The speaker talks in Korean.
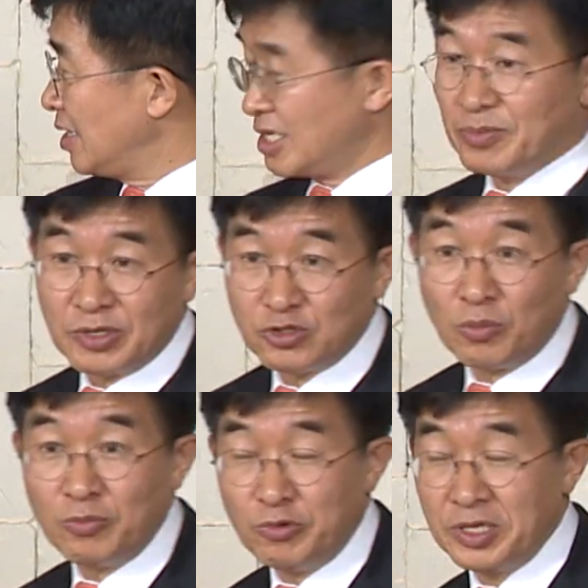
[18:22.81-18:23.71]
여러분들
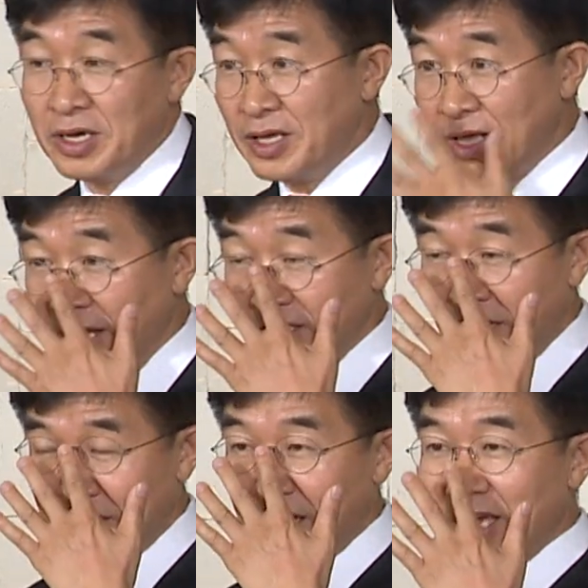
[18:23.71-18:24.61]
좀 우리가
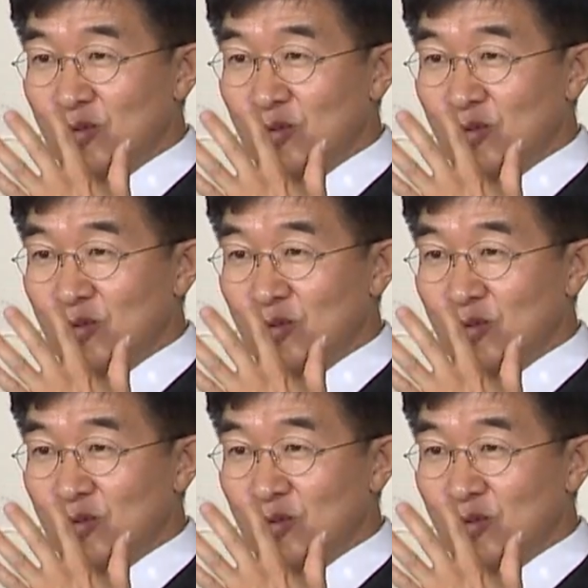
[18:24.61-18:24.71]
세상에